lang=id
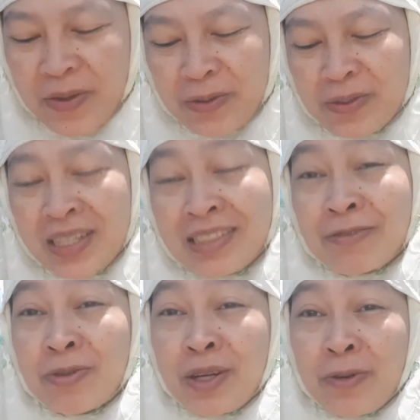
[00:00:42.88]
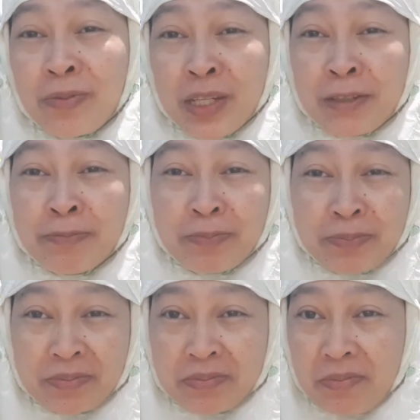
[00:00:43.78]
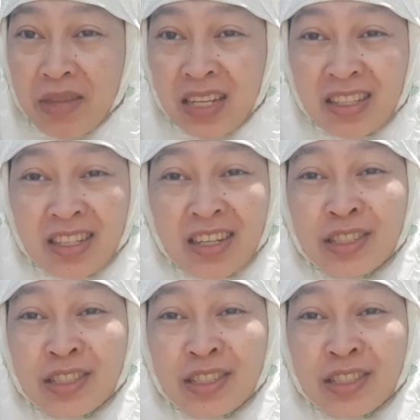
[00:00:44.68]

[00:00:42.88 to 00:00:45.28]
udah enak juga kopinya tidak